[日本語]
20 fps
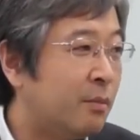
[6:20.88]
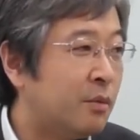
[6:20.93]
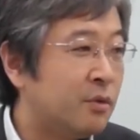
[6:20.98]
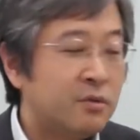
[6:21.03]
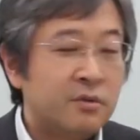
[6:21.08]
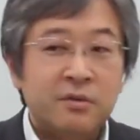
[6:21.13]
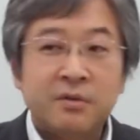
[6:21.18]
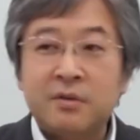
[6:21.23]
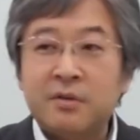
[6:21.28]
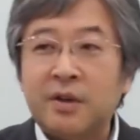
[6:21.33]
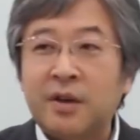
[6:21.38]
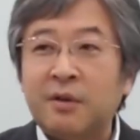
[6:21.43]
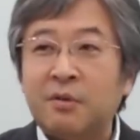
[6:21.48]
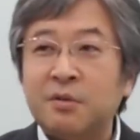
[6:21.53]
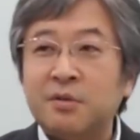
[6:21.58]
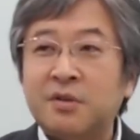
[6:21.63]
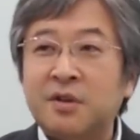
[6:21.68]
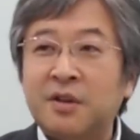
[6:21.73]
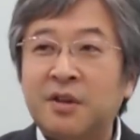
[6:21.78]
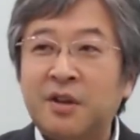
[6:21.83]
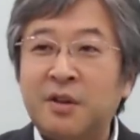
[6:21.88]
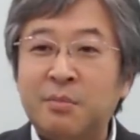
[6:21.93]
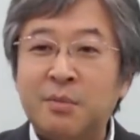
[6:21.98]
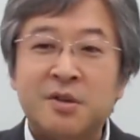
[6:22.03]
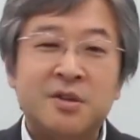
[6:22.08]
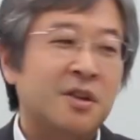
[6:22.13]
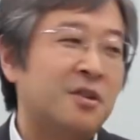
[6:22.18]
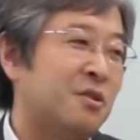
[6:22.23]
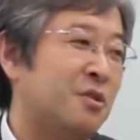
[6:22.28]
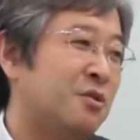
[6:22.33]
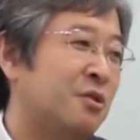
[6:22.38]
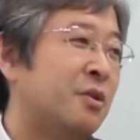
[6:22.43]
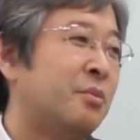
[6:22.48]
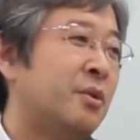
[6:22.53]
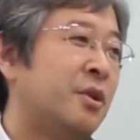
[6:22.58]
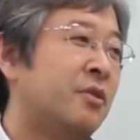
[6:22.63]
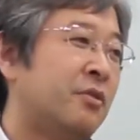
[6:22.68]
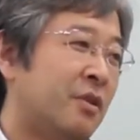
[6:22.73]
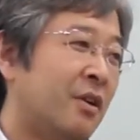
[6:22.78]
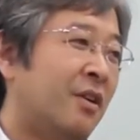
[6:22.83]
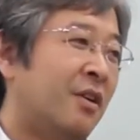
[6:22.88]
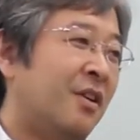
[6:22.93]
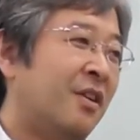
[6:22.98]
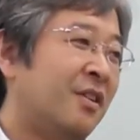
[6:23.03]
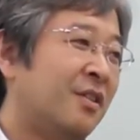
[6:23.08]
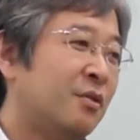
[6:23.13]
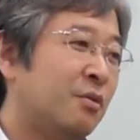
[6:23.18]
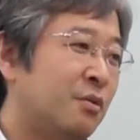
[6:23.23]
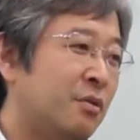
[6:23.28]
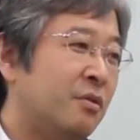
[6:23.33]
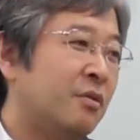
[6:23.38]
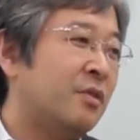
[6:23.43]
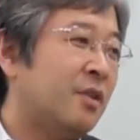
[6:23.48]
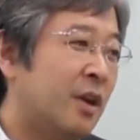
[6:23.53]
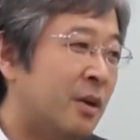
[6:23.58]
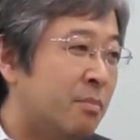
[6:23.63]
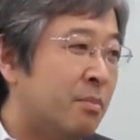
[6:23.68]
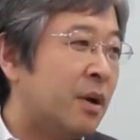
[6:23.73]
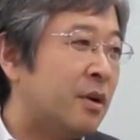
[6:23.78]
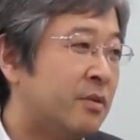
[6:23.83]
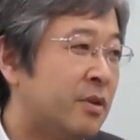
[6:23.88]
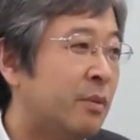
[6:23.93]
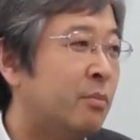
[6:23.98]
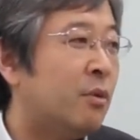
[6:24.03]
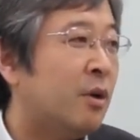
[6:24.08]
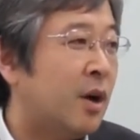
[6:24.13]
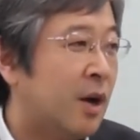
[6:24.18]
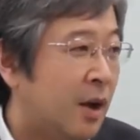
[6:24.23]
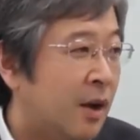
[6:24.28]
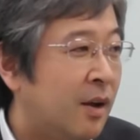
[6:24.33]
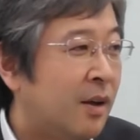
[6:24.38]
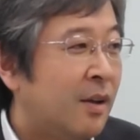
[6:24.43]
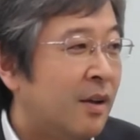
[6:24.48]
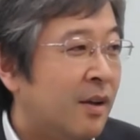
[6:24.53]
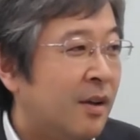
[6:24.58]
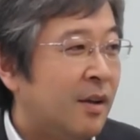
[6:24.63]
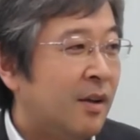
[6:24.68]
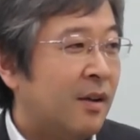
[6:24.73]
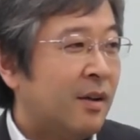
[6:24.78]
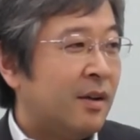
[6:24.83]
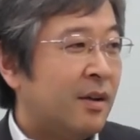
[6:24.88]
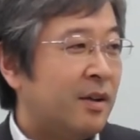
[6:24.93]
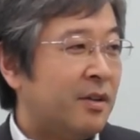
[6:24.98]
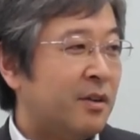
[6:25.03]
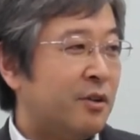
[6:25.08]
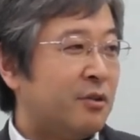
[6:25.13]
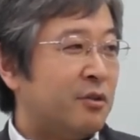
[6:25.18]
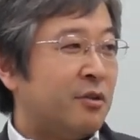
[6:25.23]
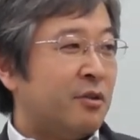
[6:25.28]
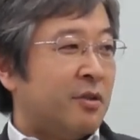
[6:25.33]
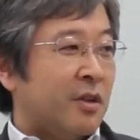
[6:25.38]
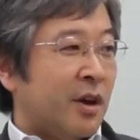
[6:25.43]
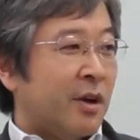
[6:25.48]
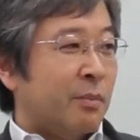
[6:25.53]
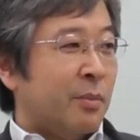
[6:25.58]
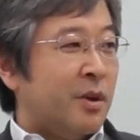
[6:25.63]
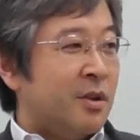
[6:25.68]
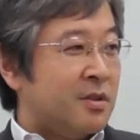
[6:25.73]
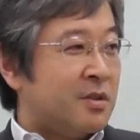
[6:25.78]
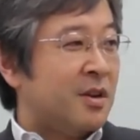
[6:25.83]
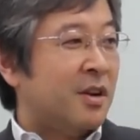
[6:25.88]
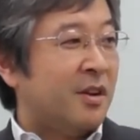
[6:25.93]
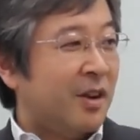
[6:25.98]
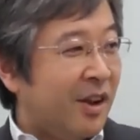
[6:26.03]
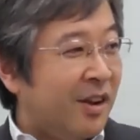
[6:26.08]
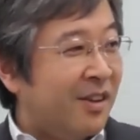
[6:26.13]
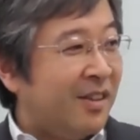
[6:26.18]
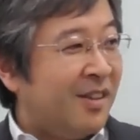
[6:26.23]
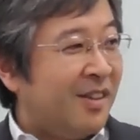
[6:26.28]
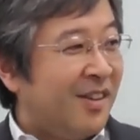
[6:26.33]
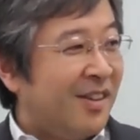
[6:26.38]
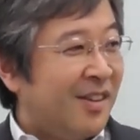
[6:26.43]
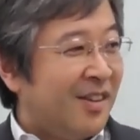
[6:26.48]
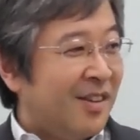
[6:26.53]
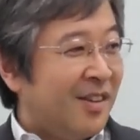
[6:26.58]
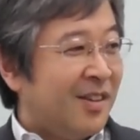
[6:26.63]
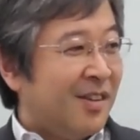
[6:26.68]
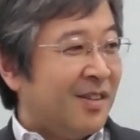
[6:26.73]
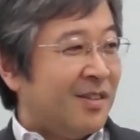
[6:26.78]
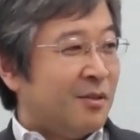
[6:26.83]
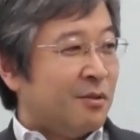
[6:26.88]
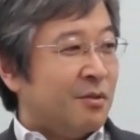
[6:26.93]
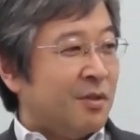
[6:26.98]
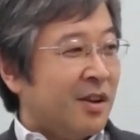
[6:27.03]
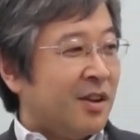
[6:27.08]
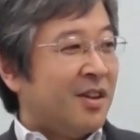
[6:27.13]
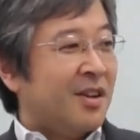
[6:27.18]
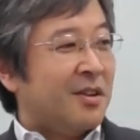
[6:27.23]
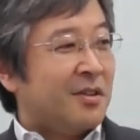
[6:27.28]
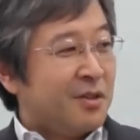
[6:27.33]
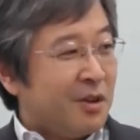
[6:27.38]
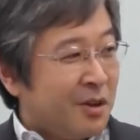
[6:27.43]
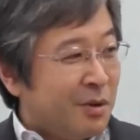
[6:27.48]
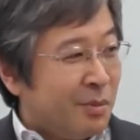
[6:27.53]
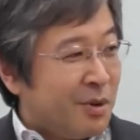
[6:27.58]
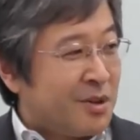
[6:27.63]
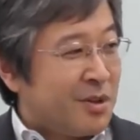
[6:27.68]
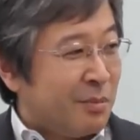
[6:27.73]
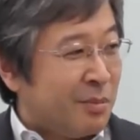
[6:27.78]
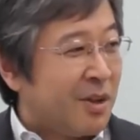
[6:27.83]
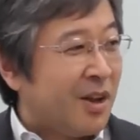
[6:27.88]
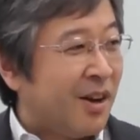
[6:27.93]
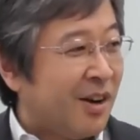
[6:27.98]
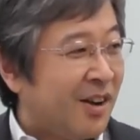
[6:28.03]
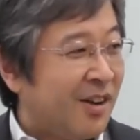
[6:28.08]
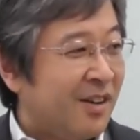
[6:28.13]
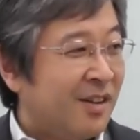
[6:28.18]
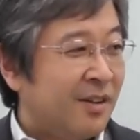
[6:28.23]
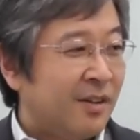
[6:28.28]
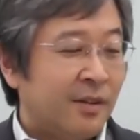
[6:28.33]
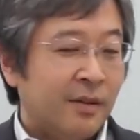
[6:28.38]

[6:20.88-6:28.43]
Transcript: もう10年教えてきましたって人もいるんですよ。そういう現場の専門家、経産省行ったらベンチャーね、10年経営してきましたみたいな、